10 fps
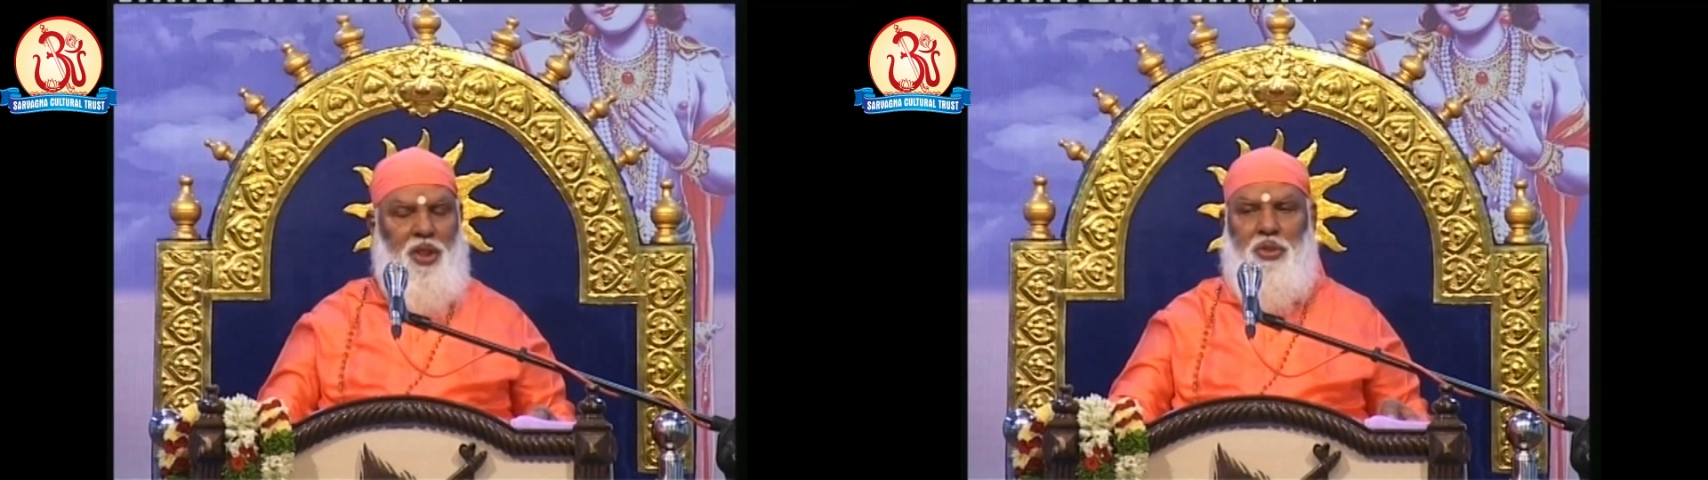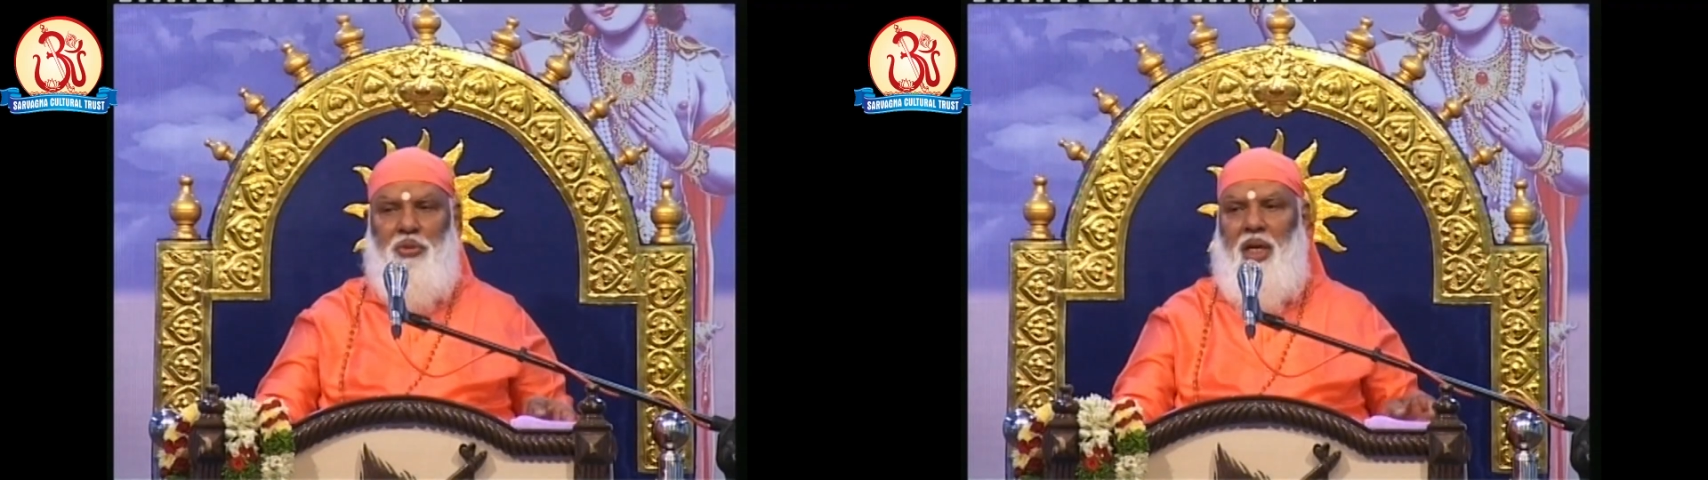
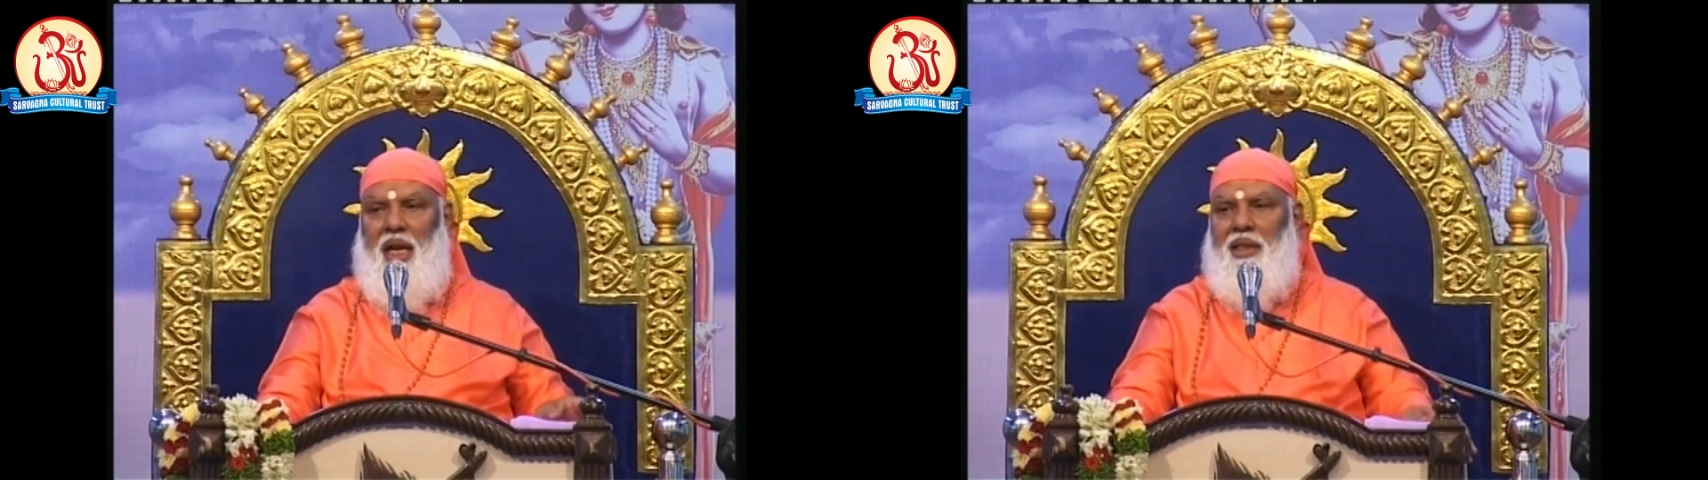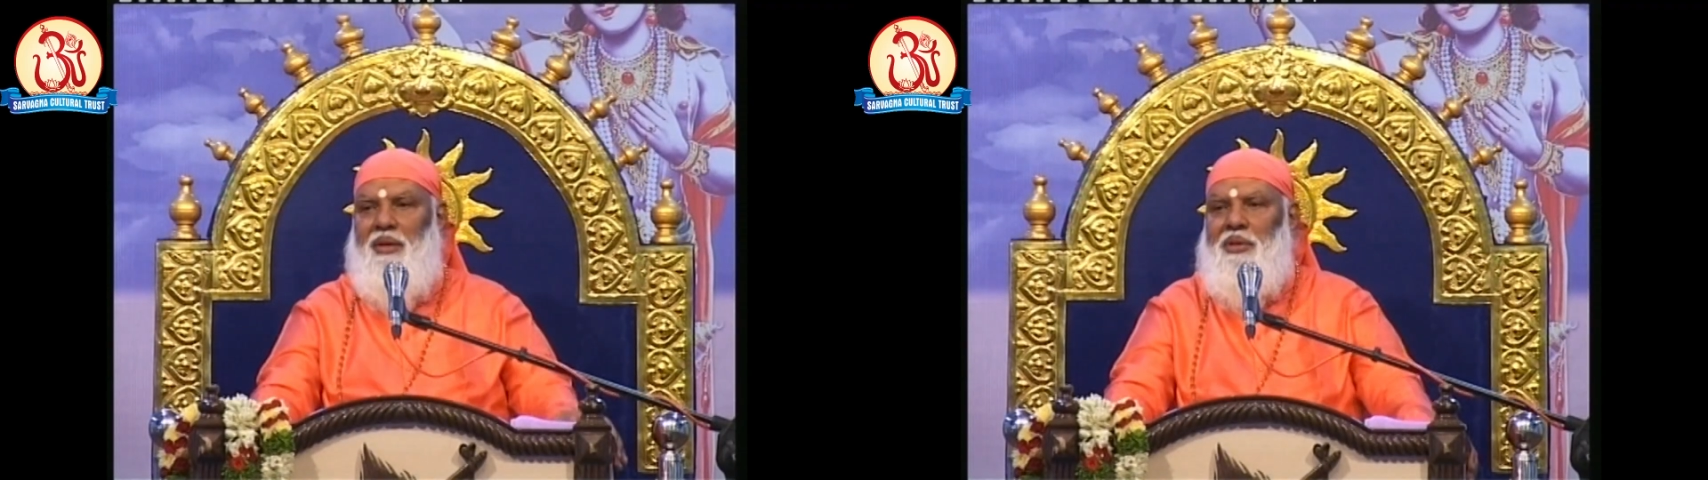
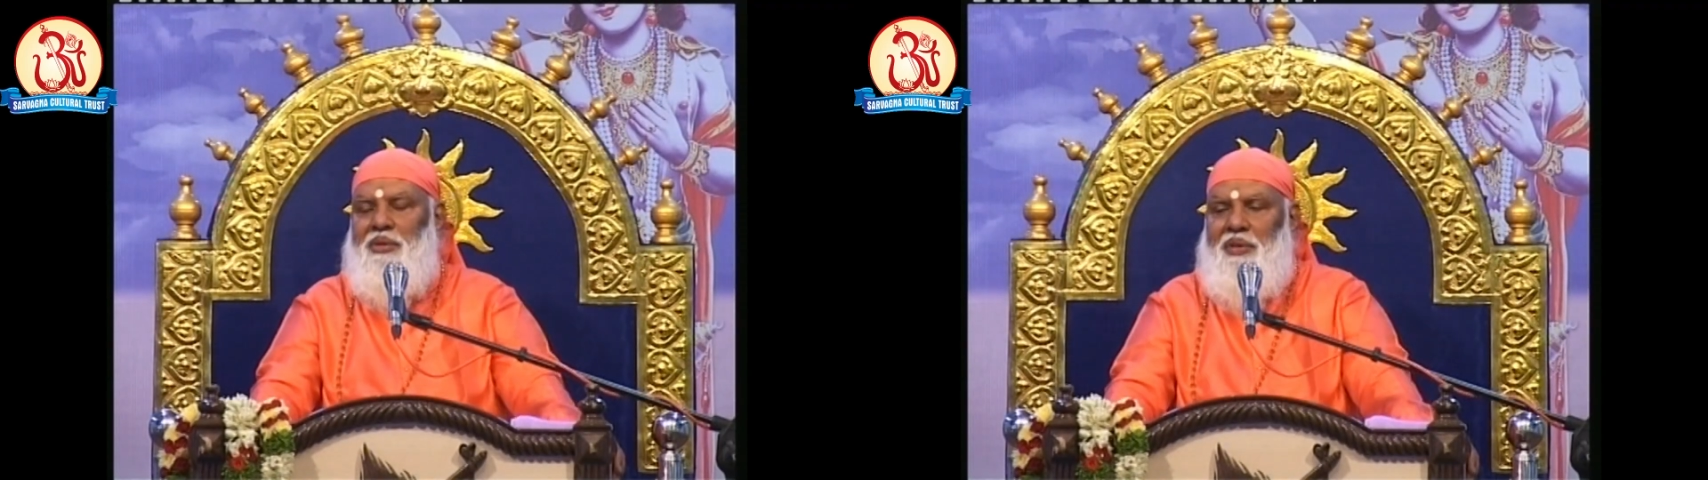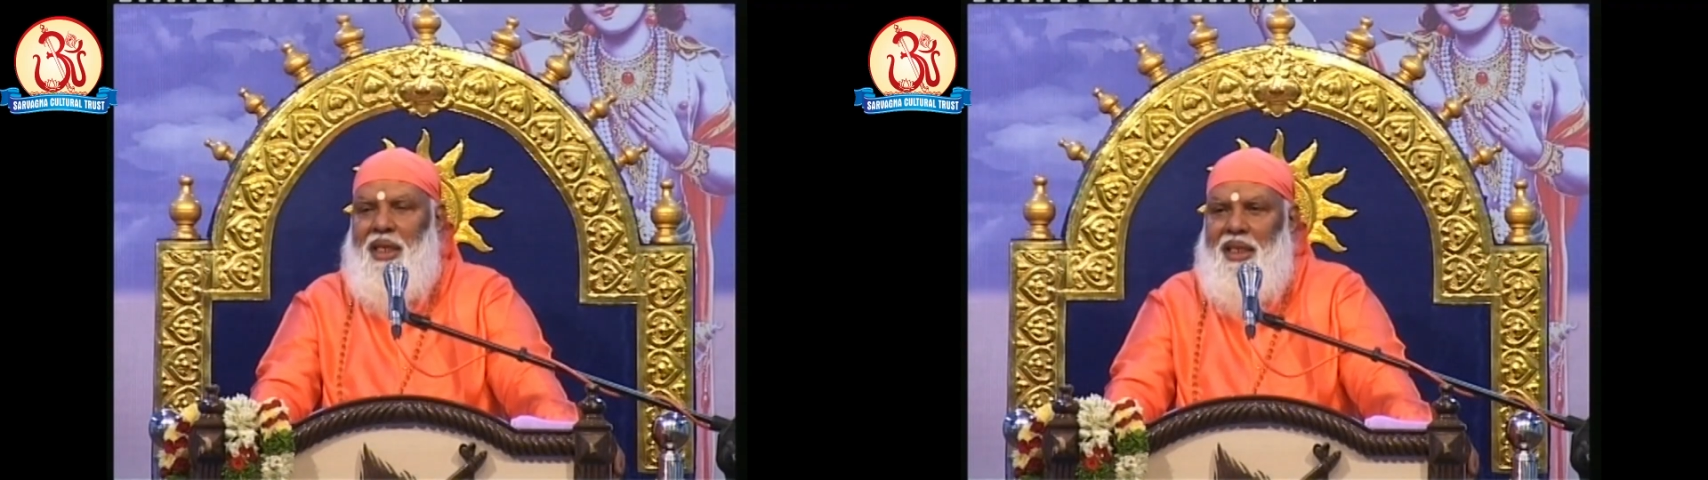బోధిస్తుంటే
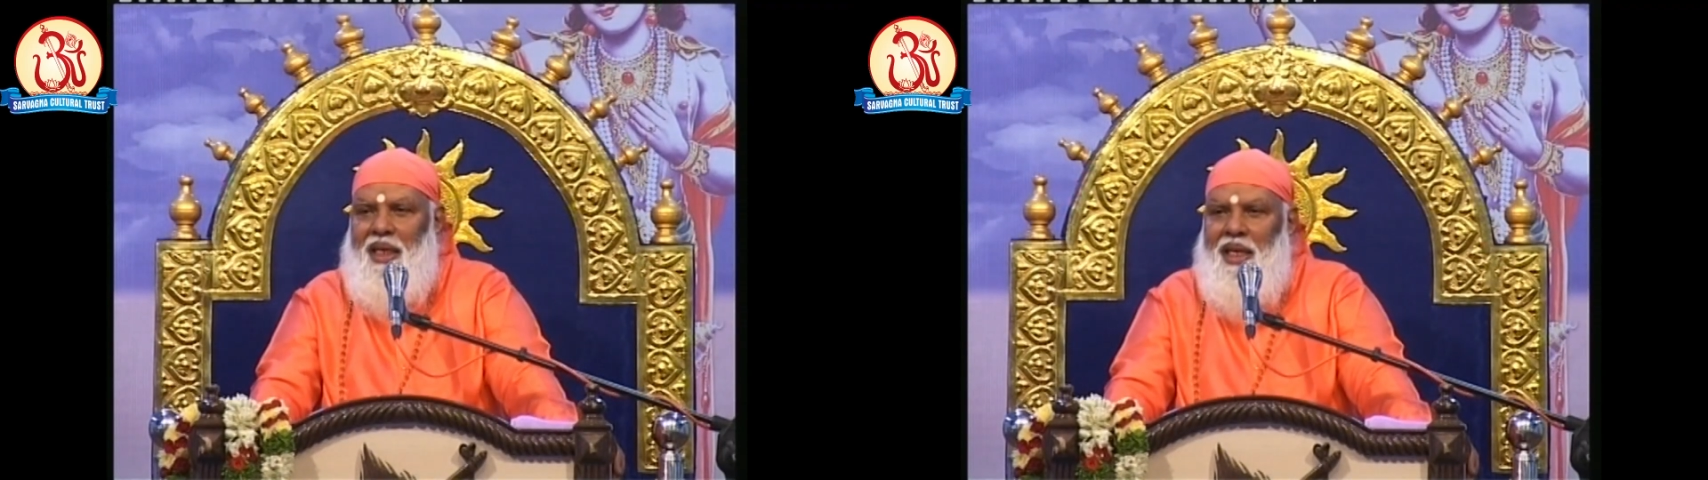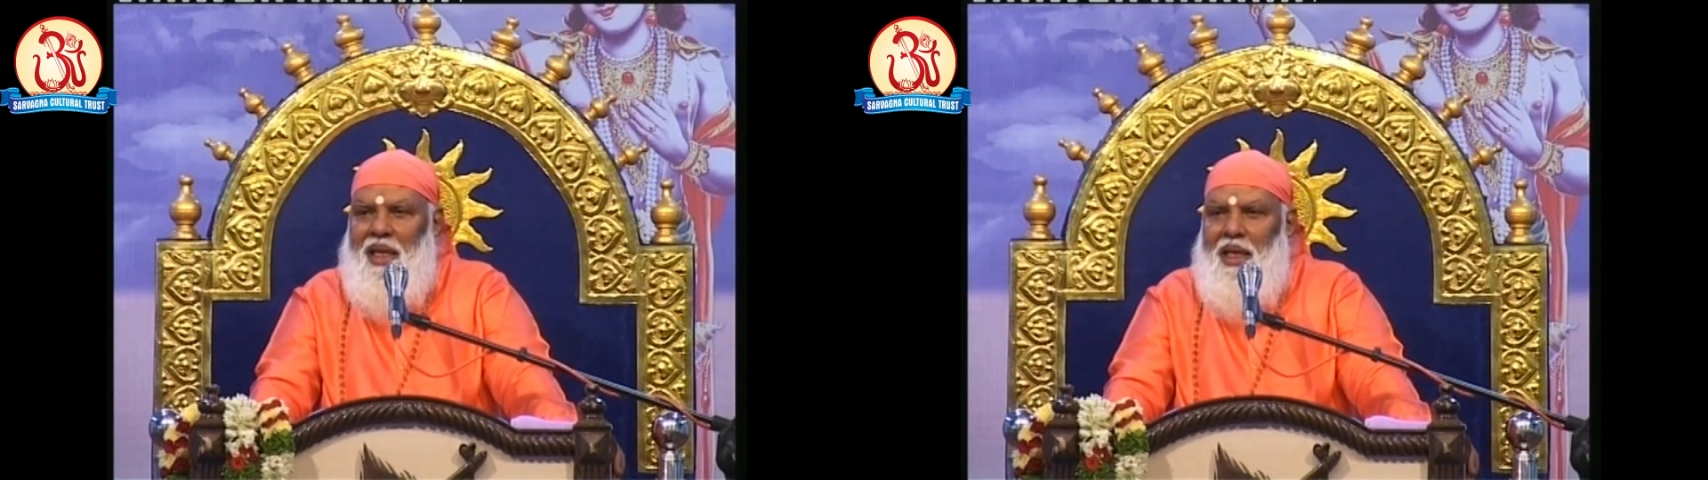అర్థమవుతుంటుంది